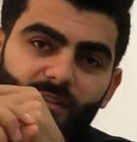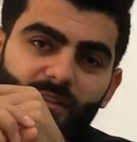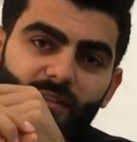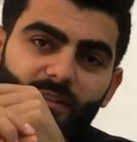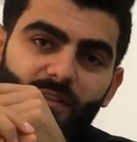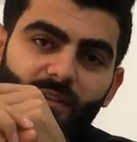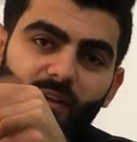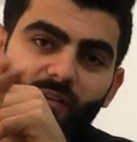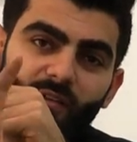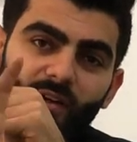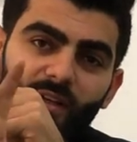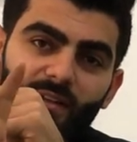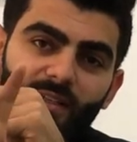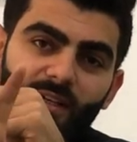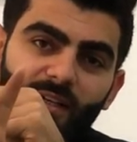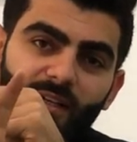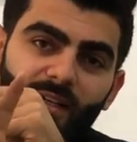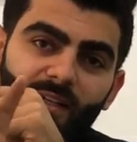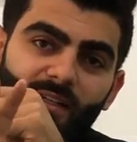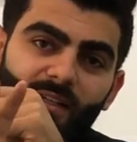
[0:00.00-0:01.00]
انت
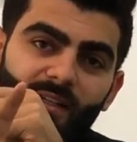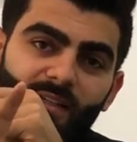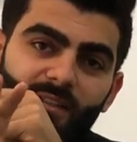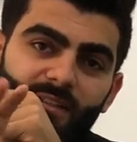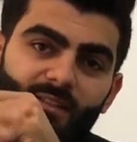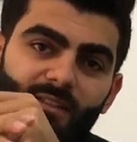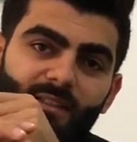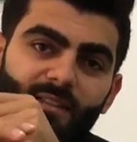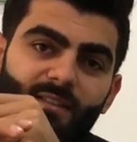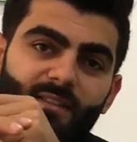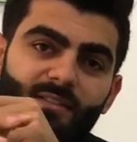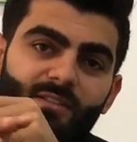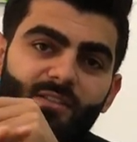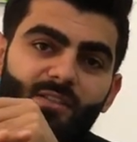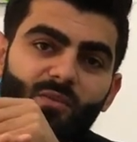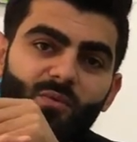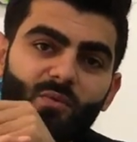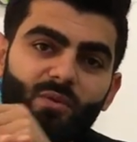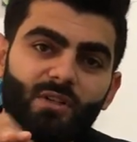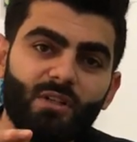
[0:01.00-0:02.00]
فاتح قناه تريد
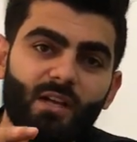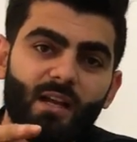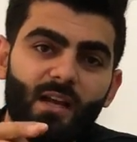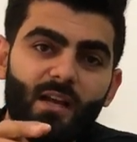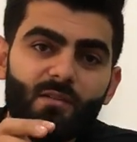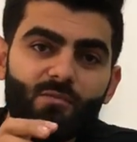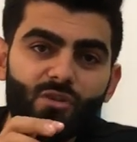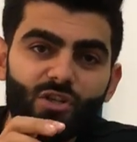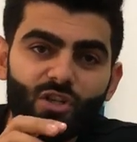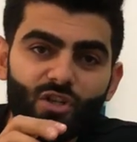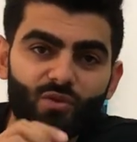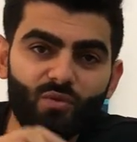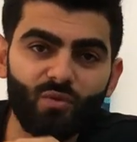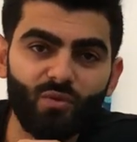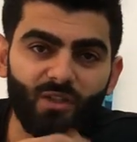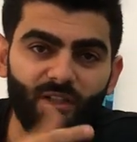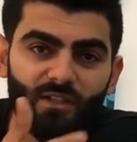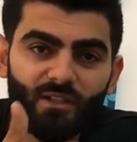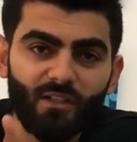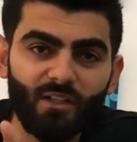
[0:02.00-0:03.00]
تصور اهم شيء
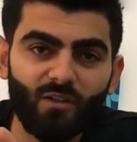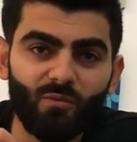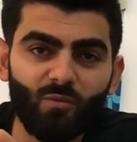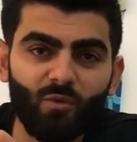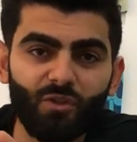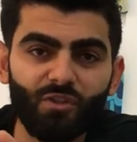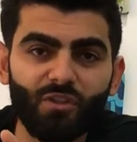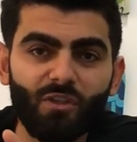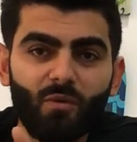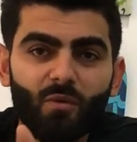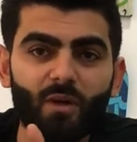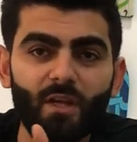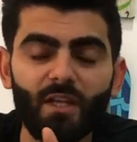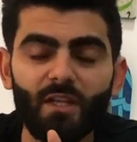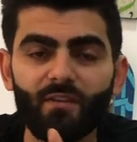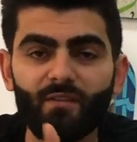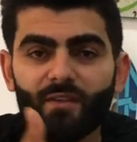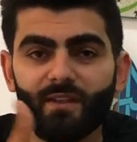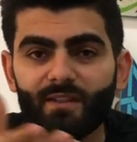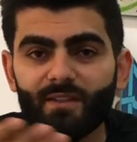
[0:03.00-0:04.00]
يكون عندك محتوى
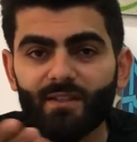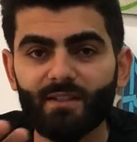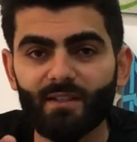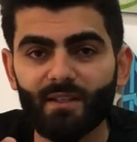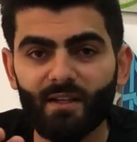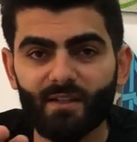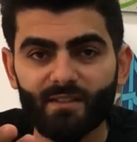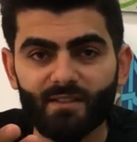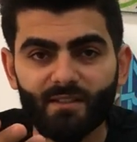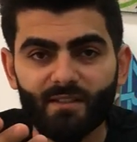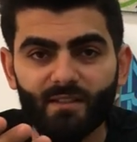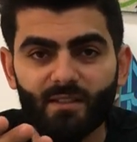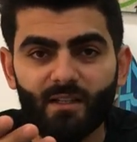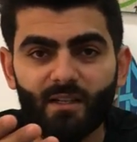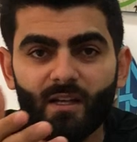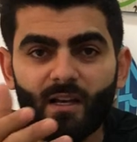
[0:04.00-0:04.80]
يفيد الناس